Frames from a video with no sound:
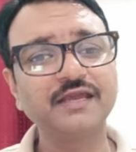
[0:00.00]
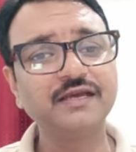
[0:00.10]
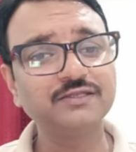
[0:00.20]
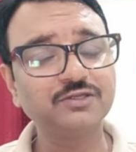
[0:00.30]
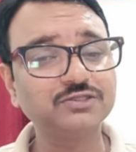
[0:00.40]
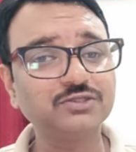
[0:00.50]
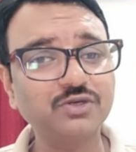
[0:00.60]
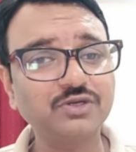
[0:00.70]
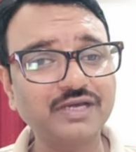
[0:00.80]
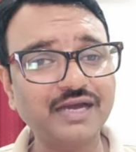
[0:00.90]
दोस्तों
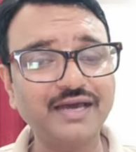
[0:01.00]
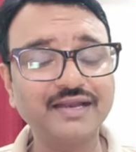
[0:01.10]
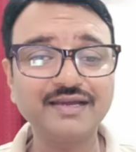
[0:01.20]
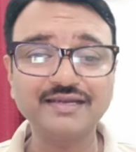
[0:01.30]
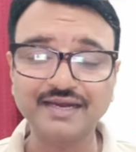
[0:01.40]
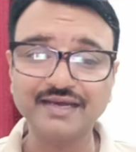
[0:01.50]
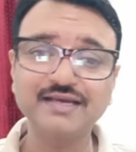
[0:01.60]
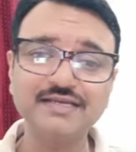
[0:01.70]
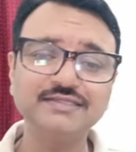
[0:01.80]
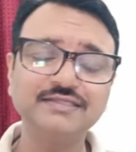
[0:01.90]
खाना
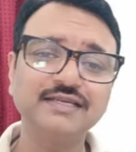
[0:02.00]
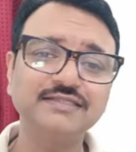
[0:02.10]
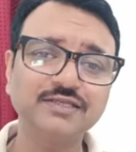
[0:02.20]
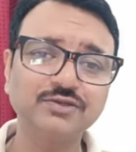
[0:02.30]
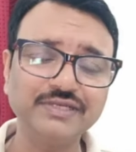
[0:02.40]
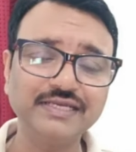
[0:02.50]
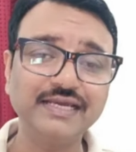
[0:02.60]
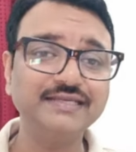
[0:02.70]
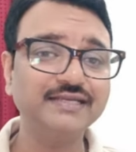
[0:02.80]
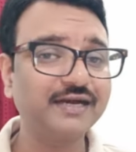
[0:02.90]
खाना जितना ज़रूरी
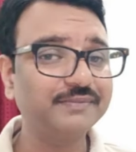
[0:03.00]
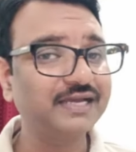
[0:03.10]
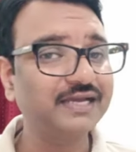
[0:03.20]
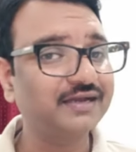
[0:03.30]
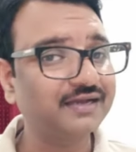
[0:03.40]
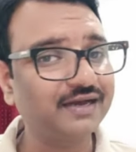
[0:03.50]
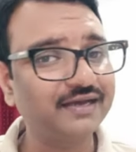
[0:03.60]
है या आप क्या खा रहे